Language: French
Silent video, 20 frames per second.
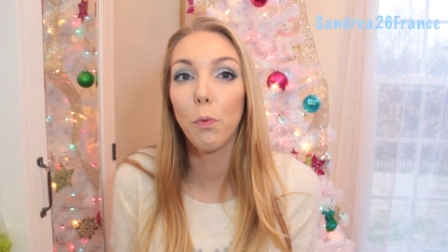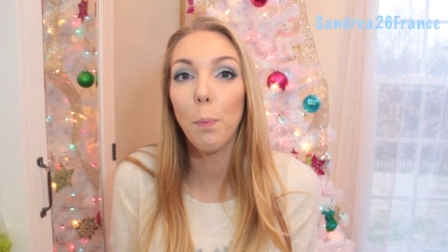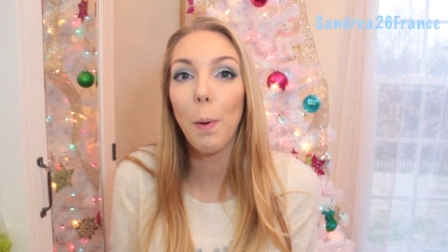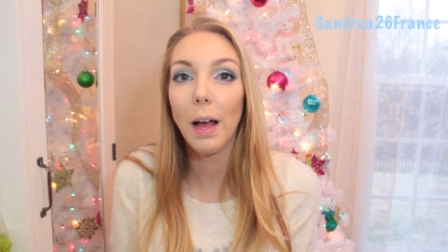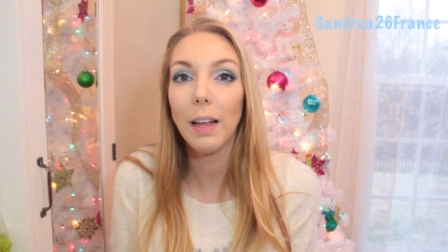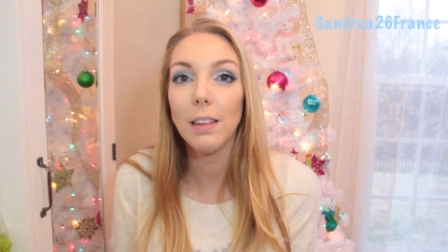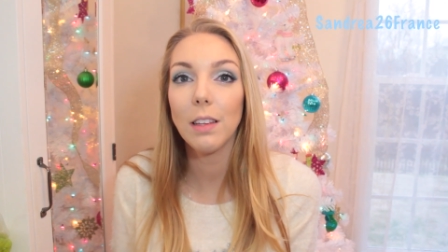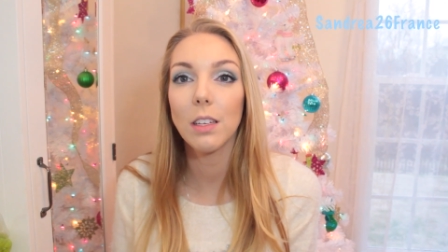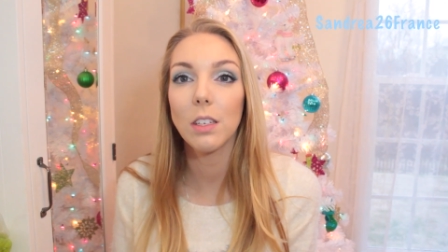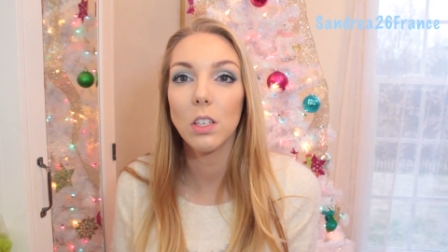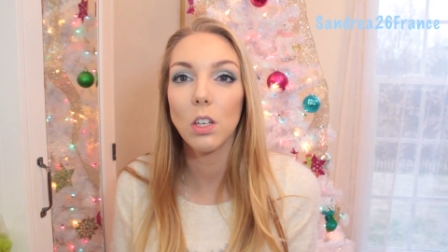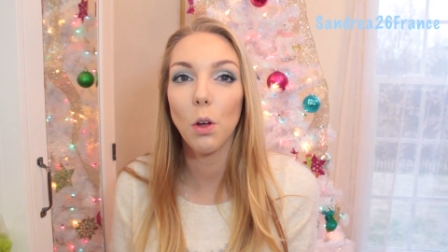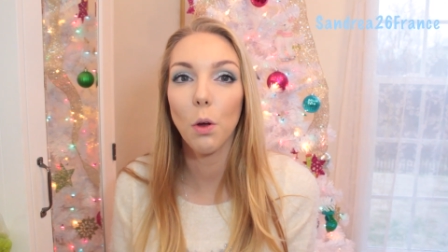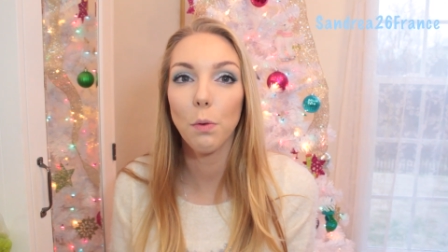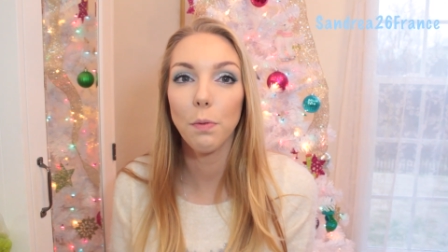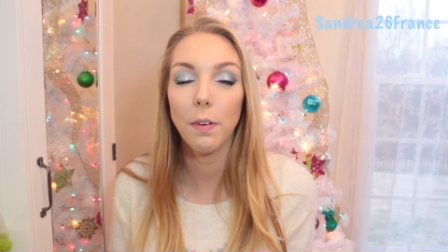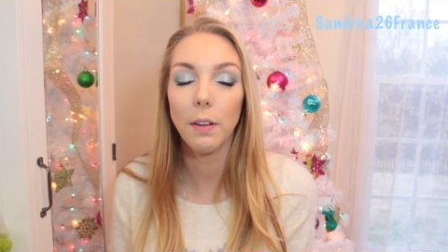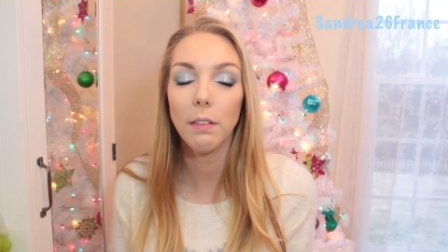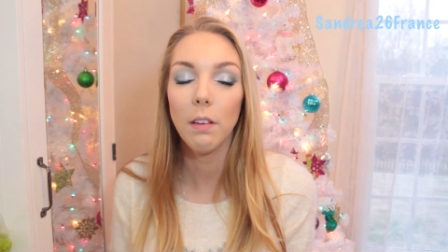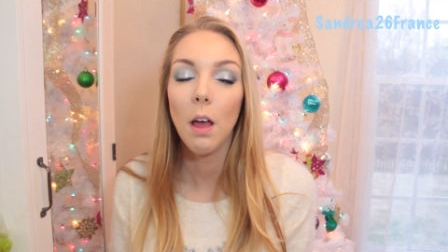partager
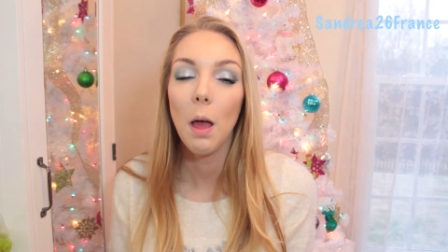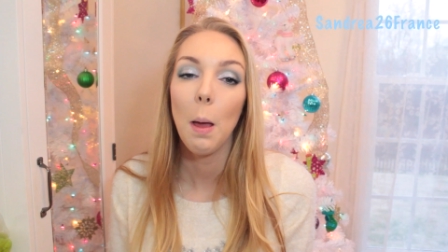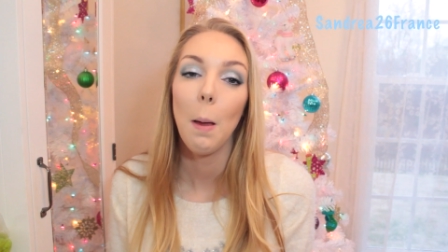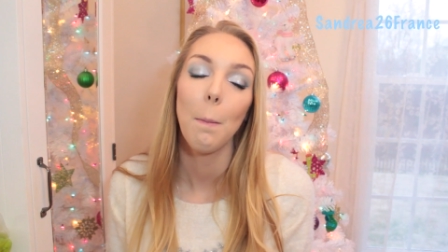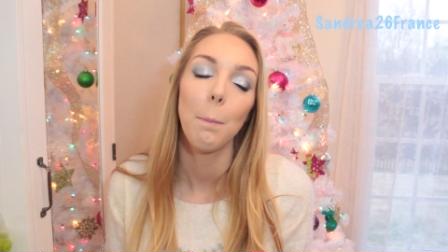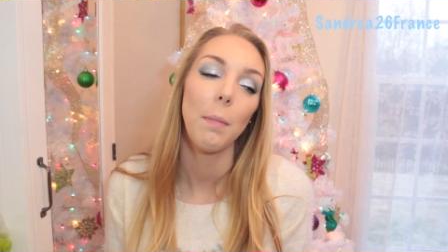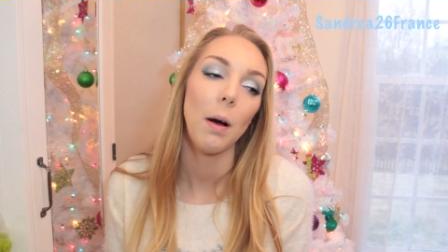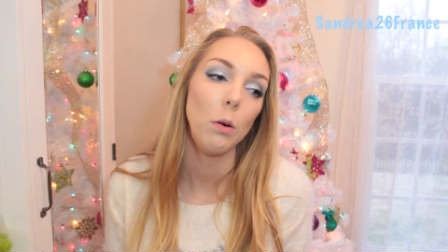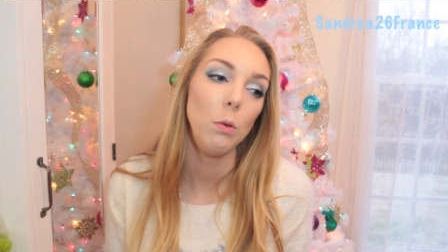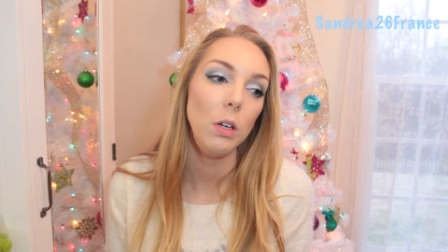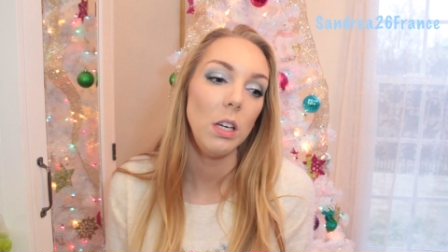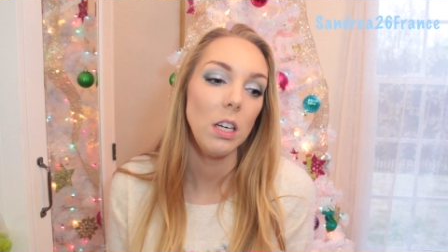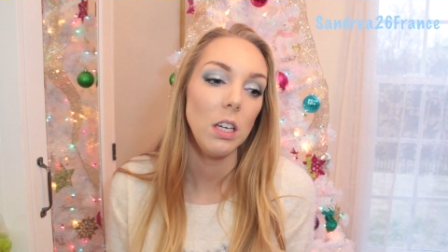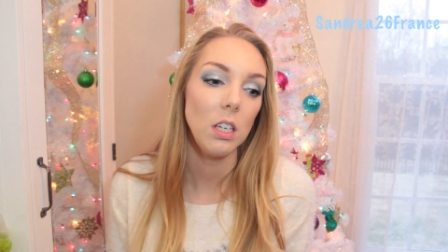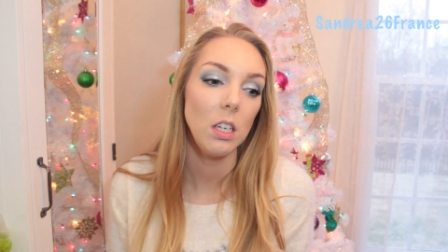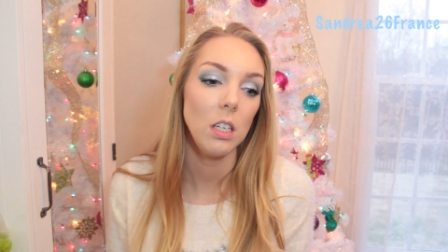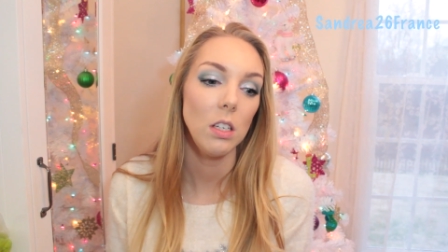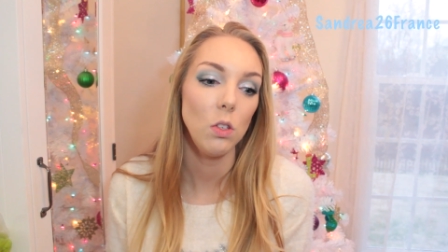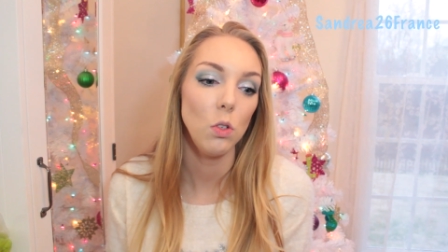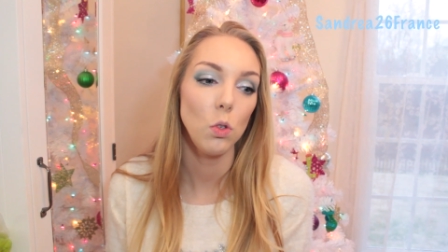en fait ma bah
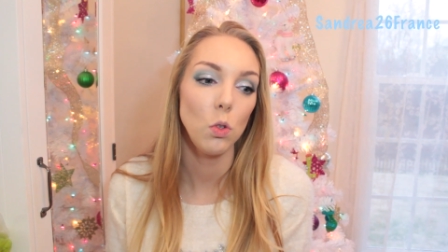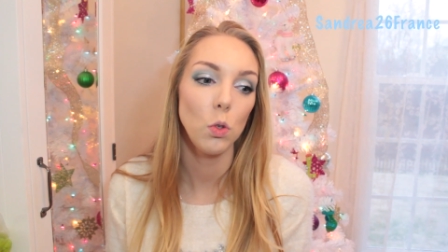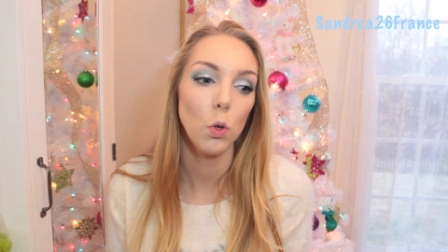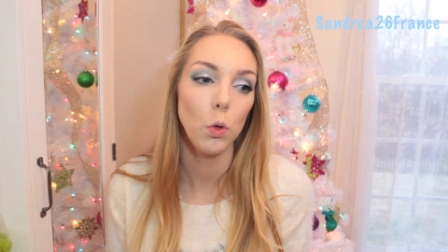wishlist,